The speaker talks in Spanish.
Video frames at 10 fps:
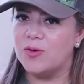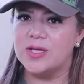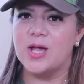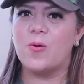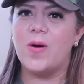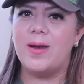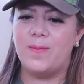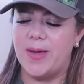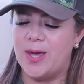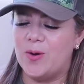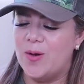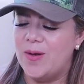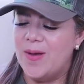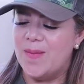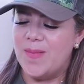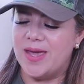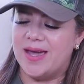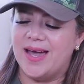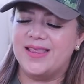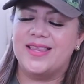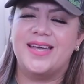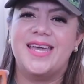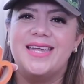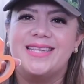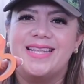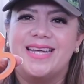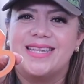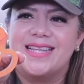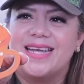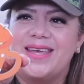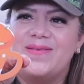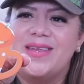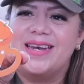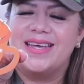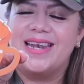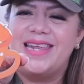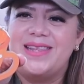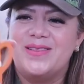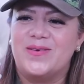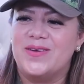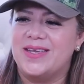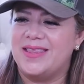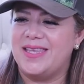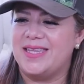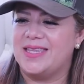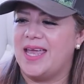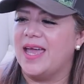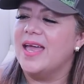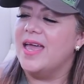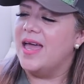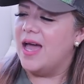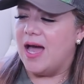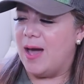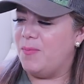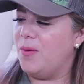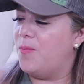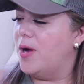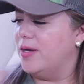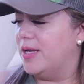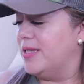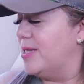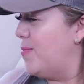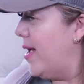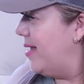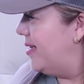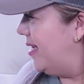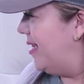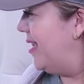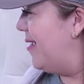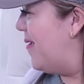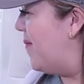no sé cuál, pero me encanta este que está aquí. Miren qué lindo. Dice Happy Pumpkin Spice Season.